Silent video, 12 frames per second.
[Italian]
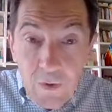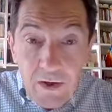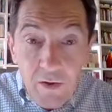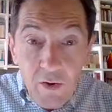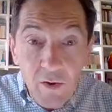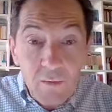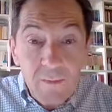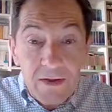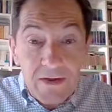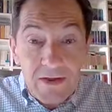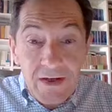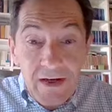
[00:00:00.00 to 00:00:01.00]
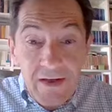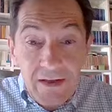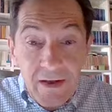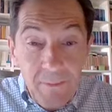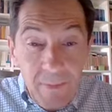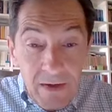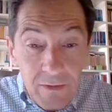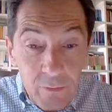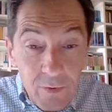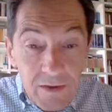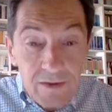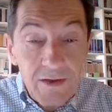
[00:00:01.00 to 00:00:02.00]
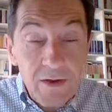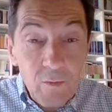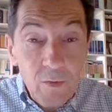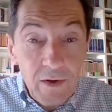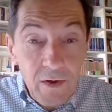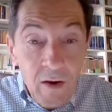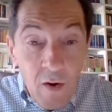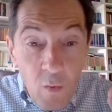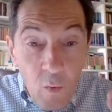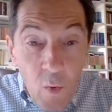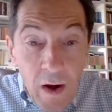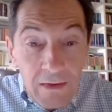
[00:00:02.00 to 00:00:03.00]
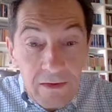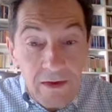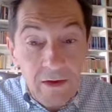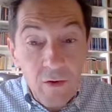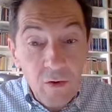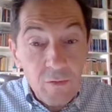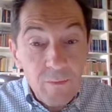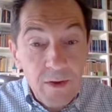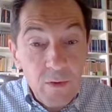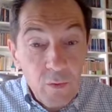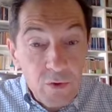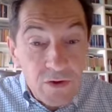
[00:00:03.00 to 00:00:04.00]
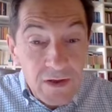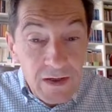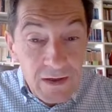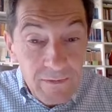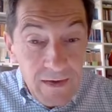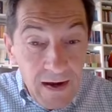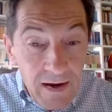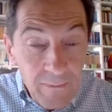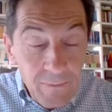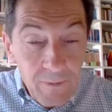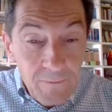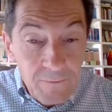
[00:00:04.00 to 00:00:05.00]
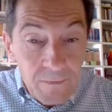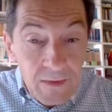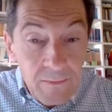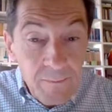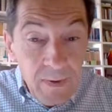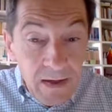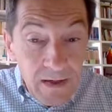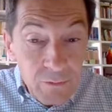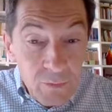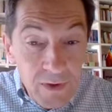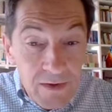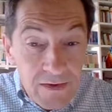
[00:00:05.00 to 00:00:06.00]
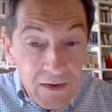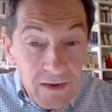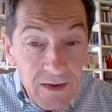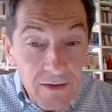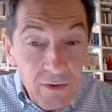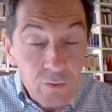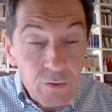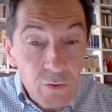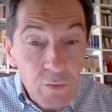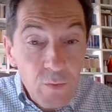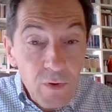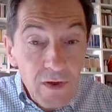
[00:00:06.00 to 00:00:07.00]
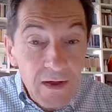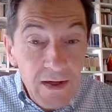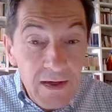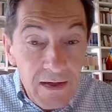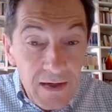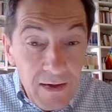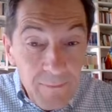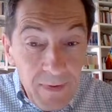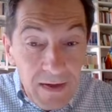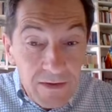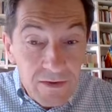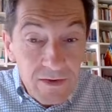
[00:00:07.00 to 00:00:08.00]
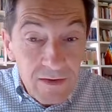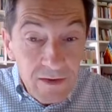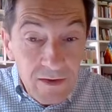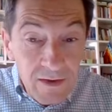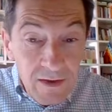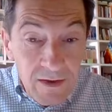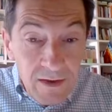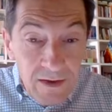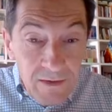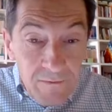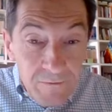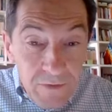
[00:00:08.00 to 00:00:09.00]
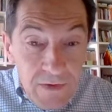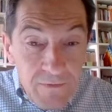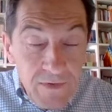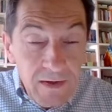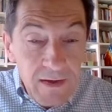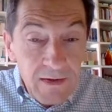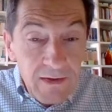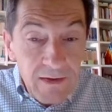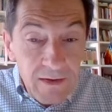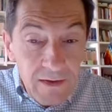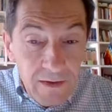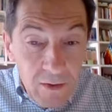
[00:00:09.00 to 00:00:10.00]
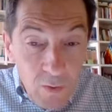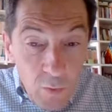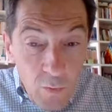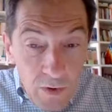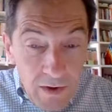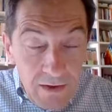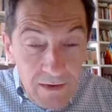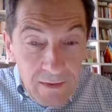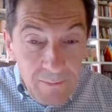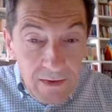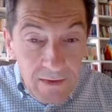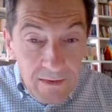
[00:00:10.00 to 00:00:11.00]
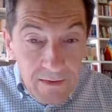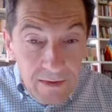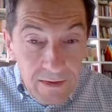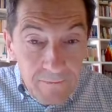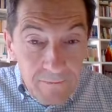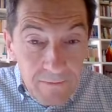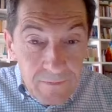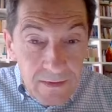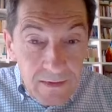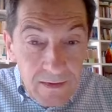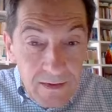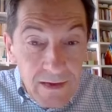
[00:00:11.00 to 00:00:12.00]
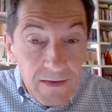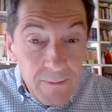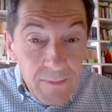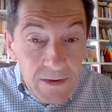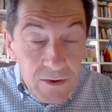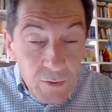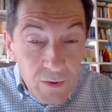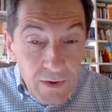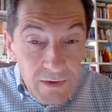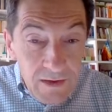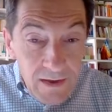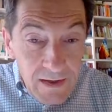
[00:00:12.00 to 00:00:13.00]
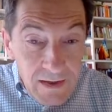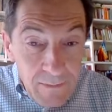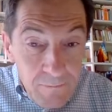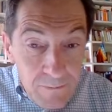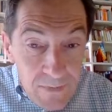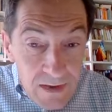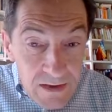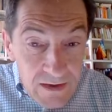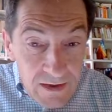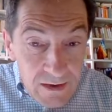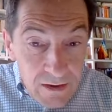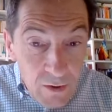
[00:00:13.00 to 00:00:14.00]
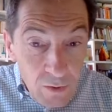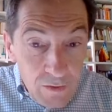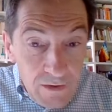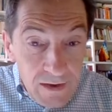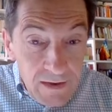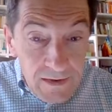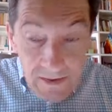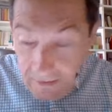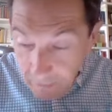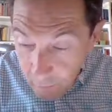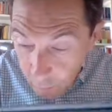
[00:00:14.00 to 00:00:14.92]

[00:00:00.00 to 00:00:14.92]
una norma scritta per la durezza del cuore. Quante norme noi scriviamo per la durezza del nostro cuore che è incapace di vivere concretamente la dimensione della misericordia e della